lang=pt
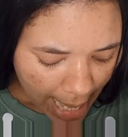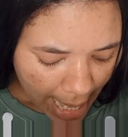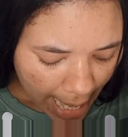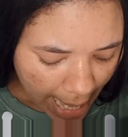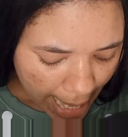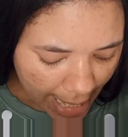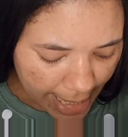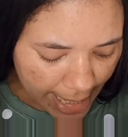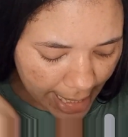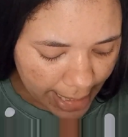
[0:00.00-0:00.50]

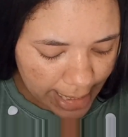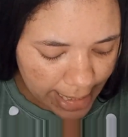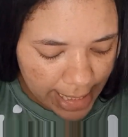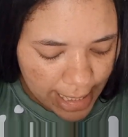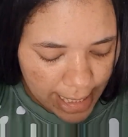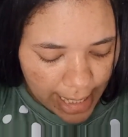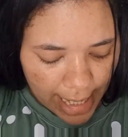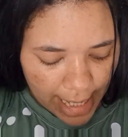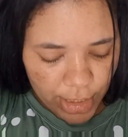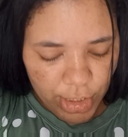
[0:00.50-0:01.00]
Aí
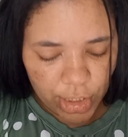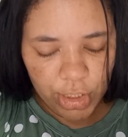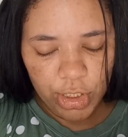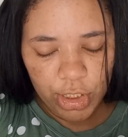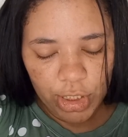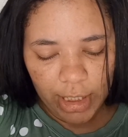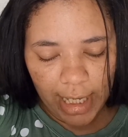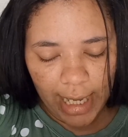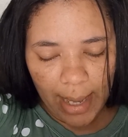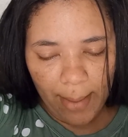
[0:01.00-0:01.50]
aqui a
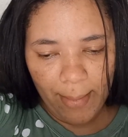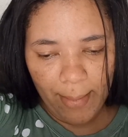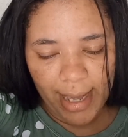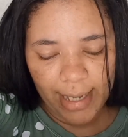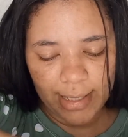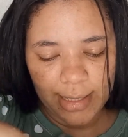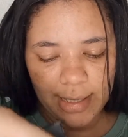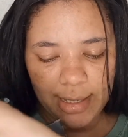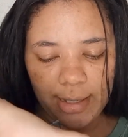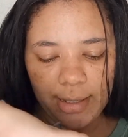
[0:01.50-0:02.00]
gente tem a
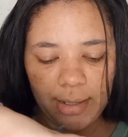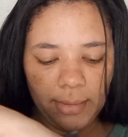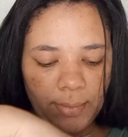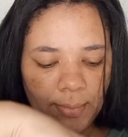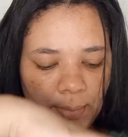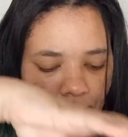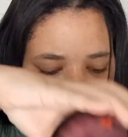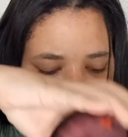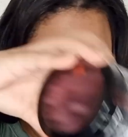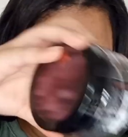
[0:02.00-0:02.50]
máscara,
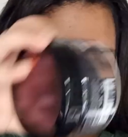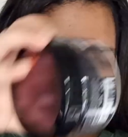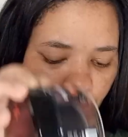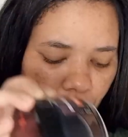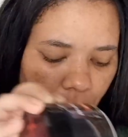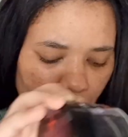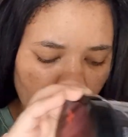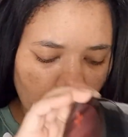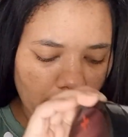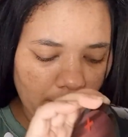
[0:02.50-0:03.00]

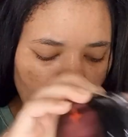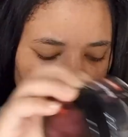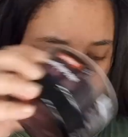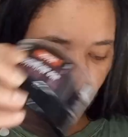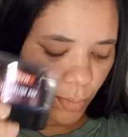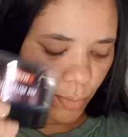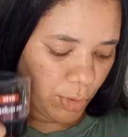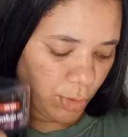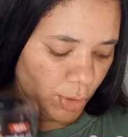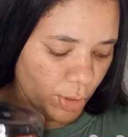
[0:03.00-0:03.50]

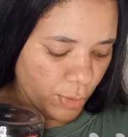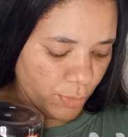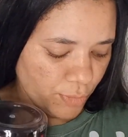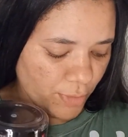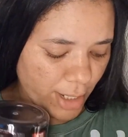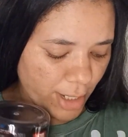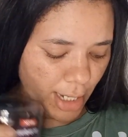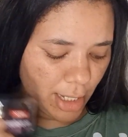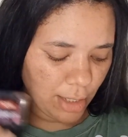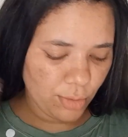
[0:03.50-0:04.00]
meu Deus,
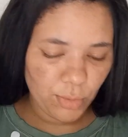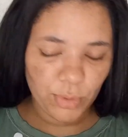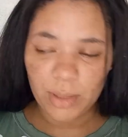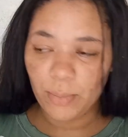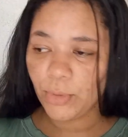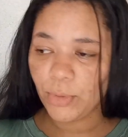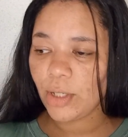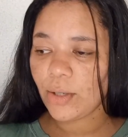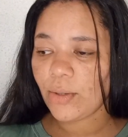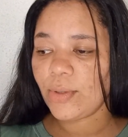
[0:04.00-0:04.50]
vai cair tudo, é
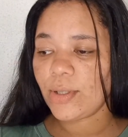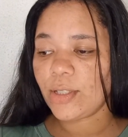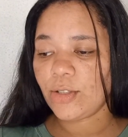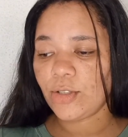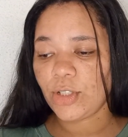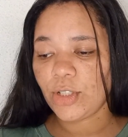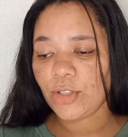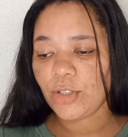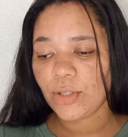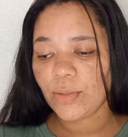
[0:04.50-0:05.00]
muita coisa,
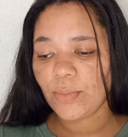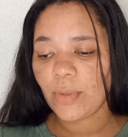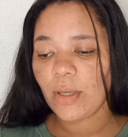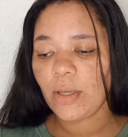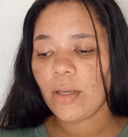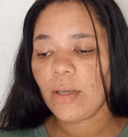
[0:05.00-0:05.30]
gente.